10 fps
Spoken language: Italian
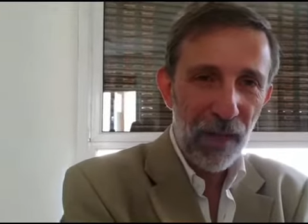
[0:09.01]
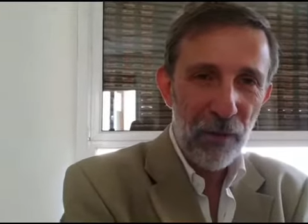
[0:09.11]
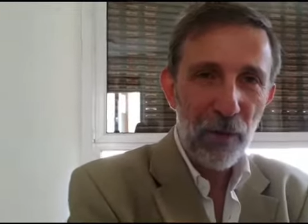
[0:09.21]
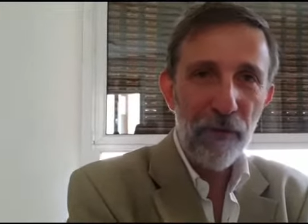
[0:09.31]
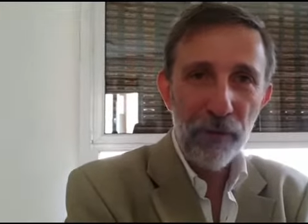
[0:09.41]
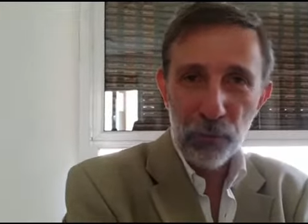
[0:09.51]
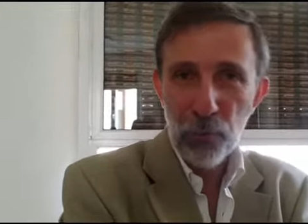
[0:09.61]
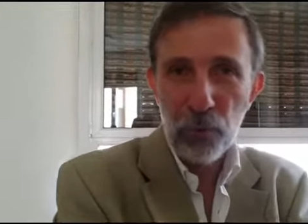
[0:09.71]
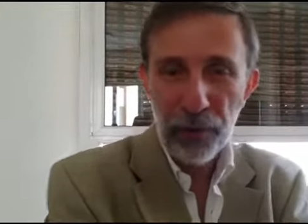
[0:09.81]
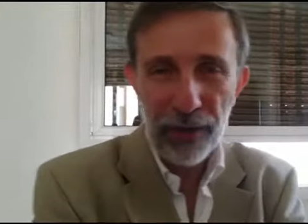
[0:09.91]
alle ore
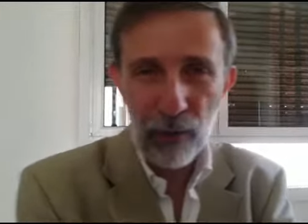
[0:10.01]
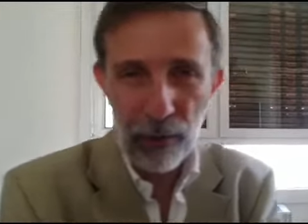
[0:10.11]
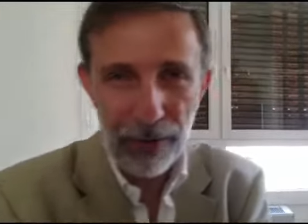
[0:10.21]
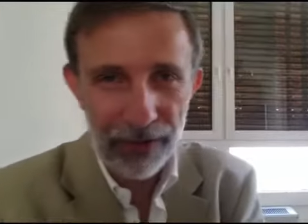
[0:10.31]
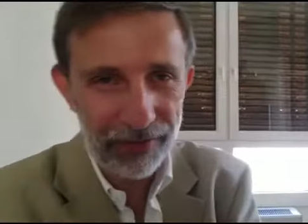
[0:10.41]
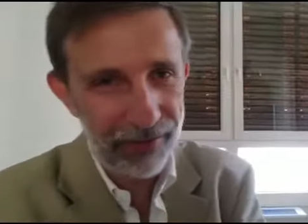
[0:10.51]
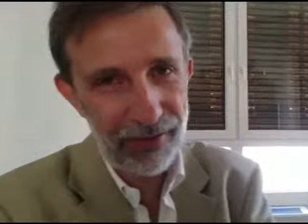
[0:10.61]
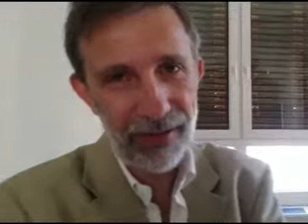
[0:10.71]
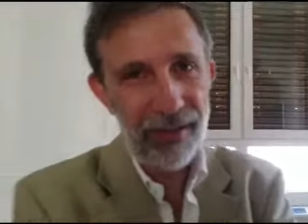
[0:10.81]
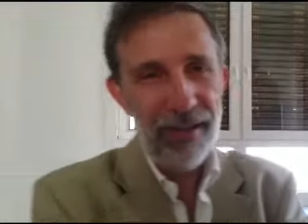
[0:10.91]
21 qui nell'aula magna
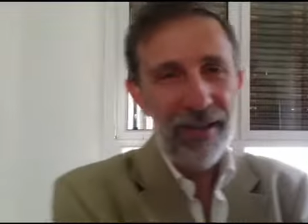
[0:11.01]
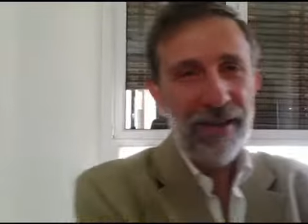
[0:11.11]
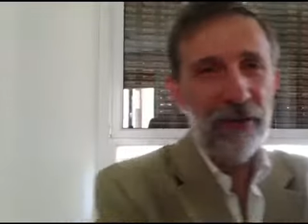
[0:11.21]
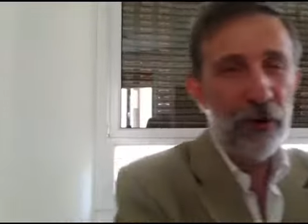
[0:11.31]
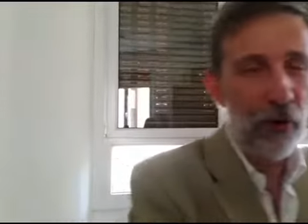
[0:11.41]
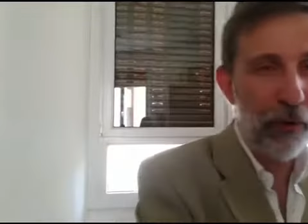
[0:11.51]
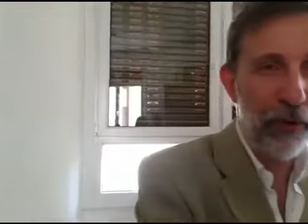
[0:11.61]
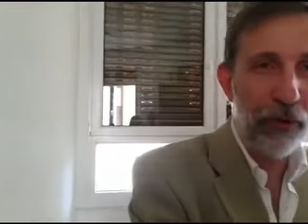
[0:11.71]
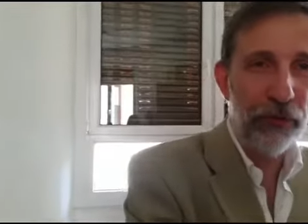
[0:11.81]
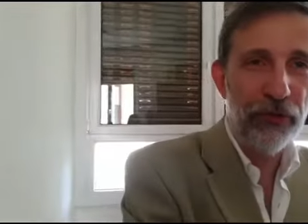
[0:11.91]
del Liceo
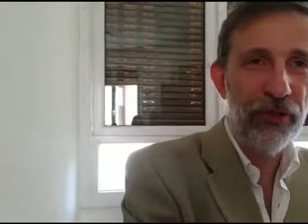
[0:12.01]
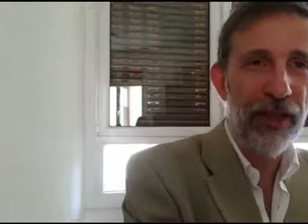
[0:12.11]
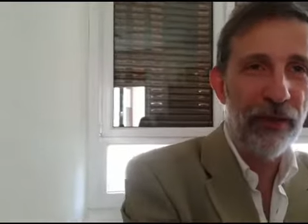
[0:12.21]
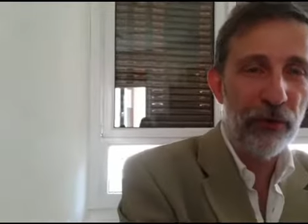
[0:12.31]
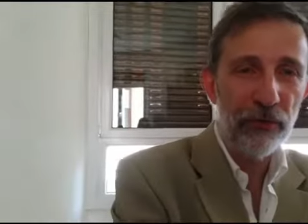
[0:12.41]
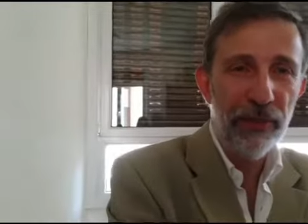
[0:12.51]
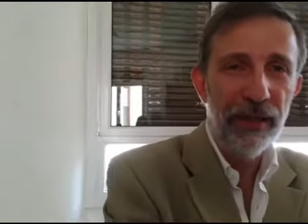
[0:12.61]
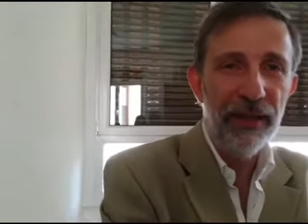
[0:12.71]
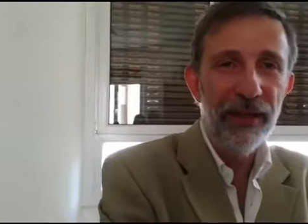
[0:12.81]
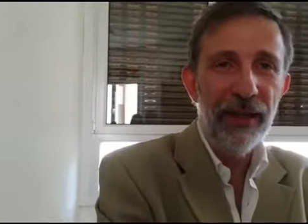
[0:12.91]
Economico Sociale
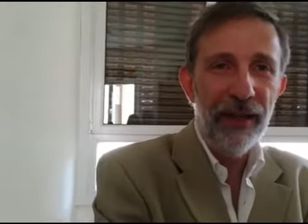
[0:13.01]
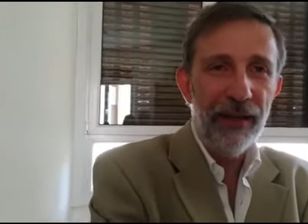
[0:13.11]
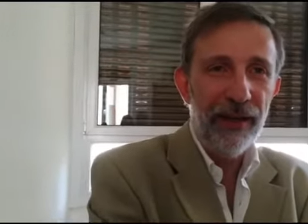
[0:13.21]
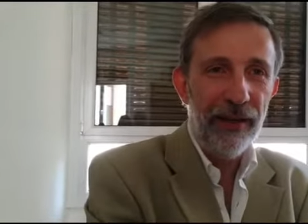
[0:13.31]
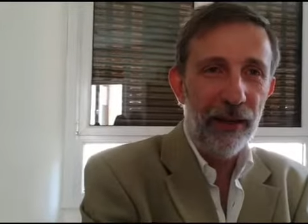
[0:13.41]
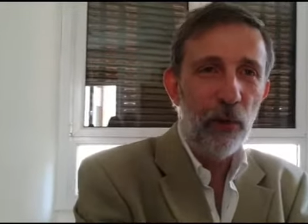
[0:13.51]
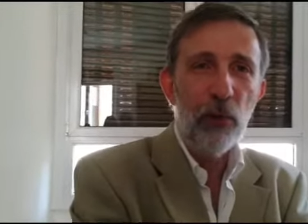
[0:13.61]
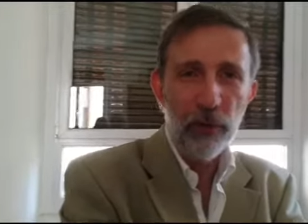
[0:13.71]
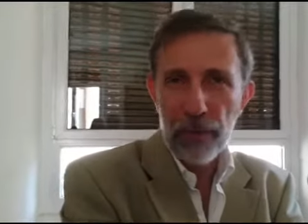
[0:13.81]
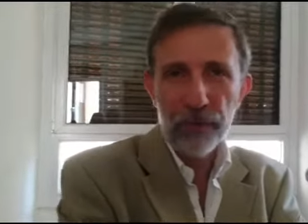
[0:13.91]
Rosmini, eh,
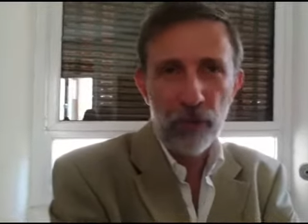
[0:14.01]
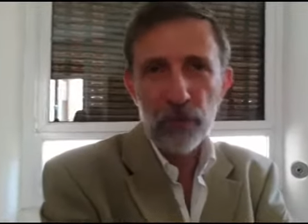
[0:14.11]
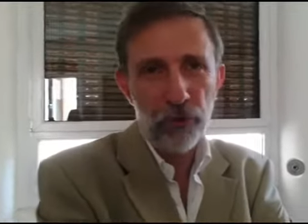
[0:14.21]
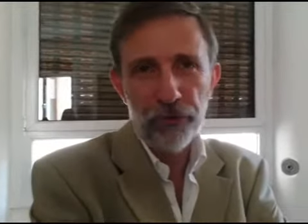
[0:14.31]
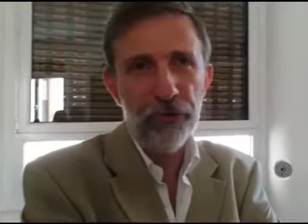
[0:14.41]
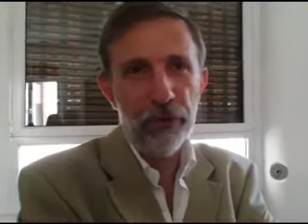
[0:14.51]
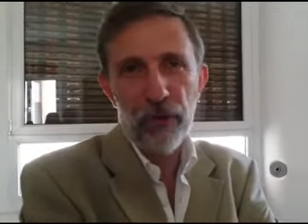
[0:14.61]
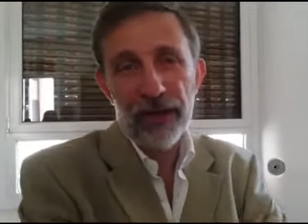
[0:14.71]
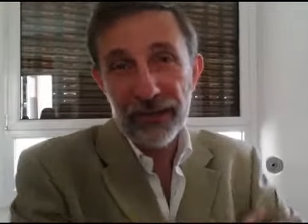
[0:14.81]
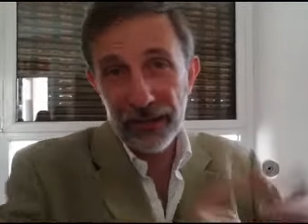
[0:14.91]
concludiamo questo
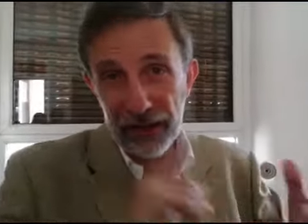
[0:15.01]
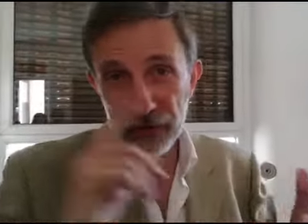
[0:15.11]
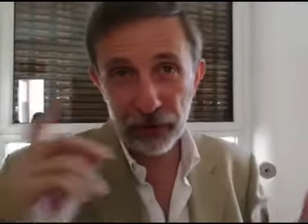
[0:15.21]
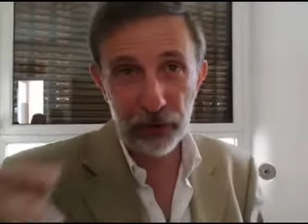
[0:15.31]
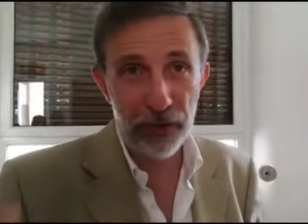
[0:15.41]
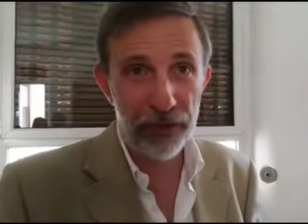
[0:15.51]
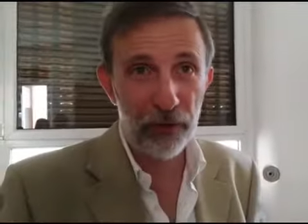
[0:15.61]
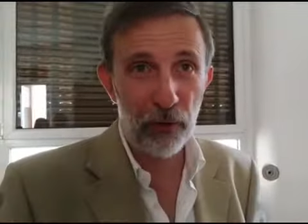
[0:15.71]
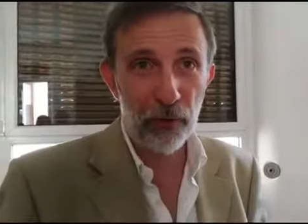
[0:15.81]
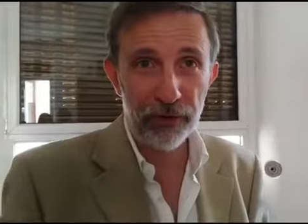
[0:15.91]
ciclo, è il sesto degli
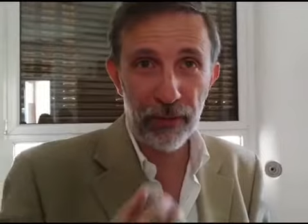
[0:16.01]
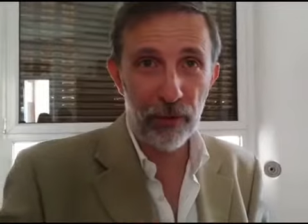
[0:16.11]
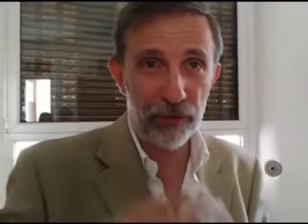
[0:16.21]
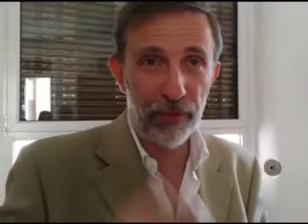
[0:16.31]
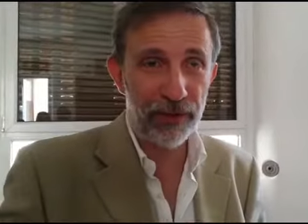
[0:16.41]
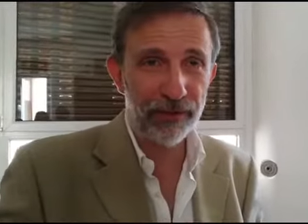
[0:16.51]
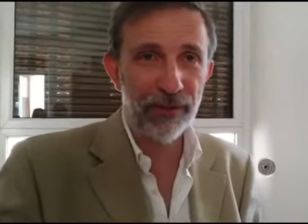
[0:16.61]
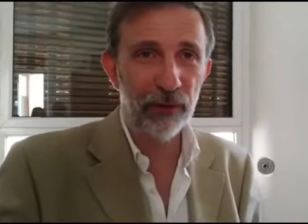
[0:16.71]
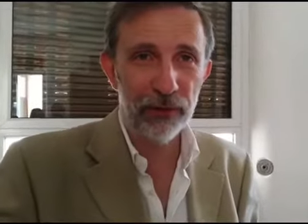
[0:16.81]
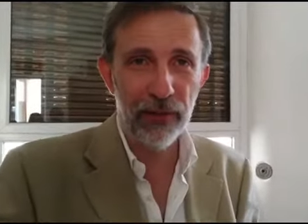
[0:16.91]
incontri, abbiamo sempre
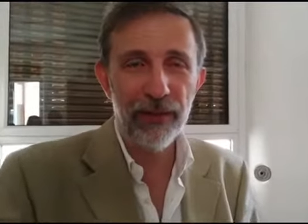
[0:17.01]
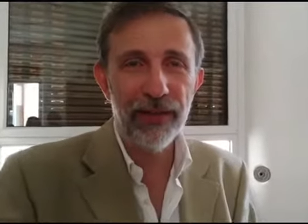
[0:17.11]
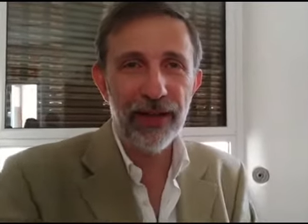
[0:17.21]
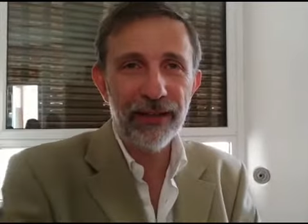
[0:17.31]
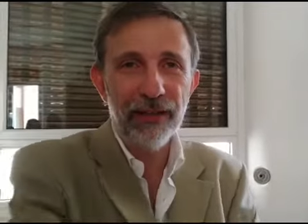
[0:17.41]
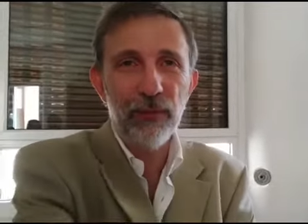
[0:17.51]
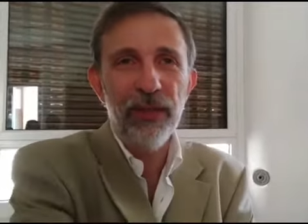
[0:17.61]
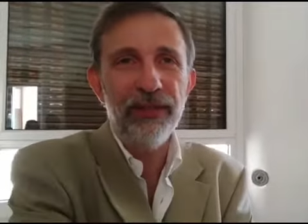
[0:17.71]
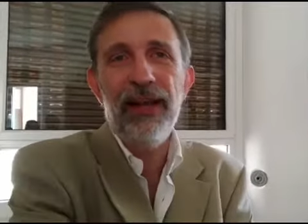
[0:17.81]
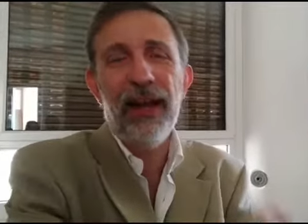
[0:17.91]
trattato temi di grande
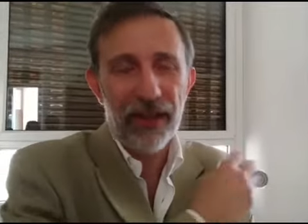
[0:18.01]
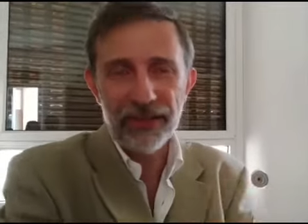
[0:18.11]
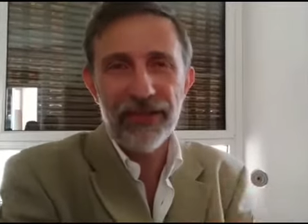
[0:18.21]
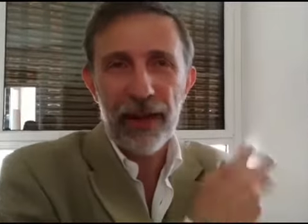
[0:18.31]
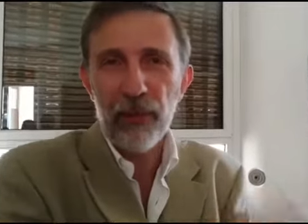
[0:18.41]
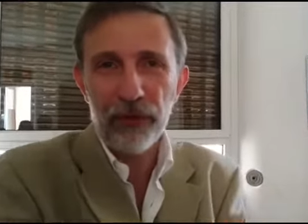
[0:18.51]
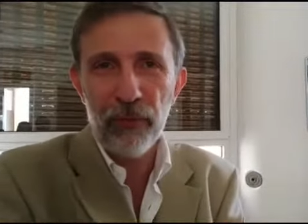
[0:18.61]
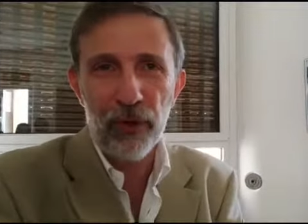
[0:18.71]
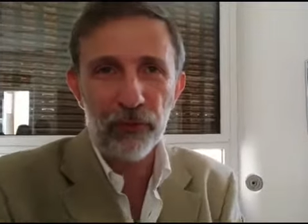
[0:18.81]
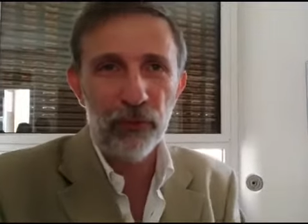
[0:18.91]
attualità, stiamo
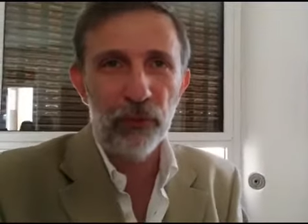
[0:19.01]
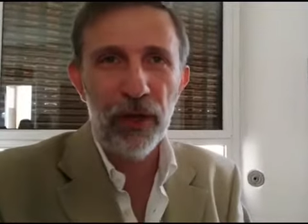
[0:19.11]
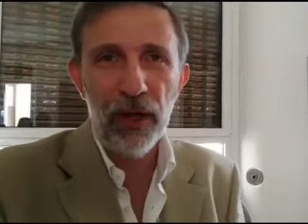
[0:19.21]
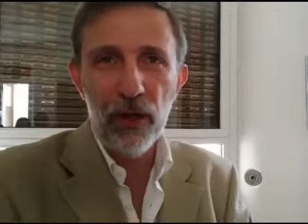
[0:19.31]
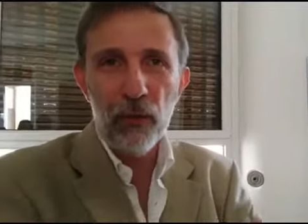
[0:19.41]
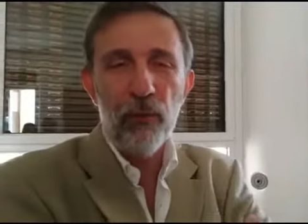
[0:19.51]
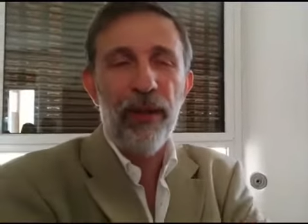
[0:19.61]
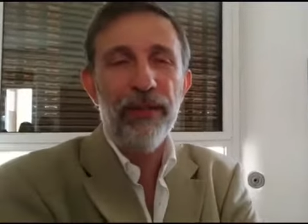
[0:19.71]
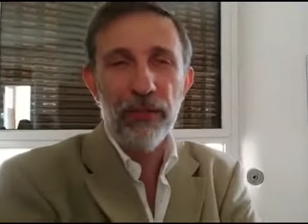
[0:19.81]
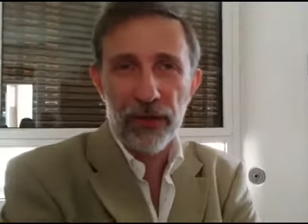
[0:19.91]
sempre su un, un
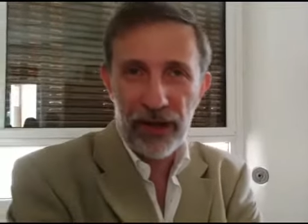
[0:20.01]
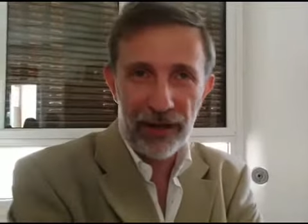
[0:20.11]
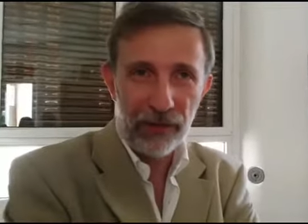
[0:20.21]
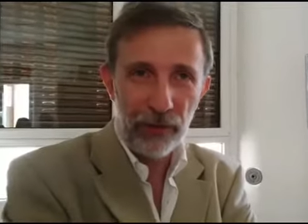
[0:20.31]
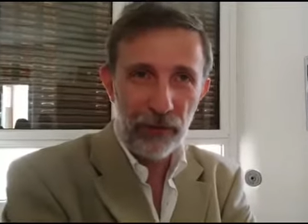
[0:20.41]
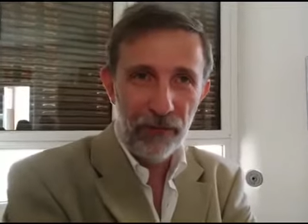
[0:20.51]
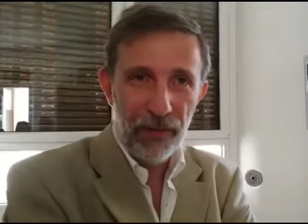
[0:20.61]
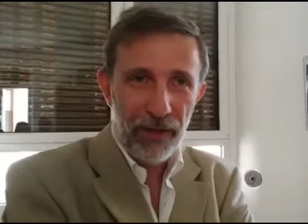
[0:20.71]
pezzo caldo.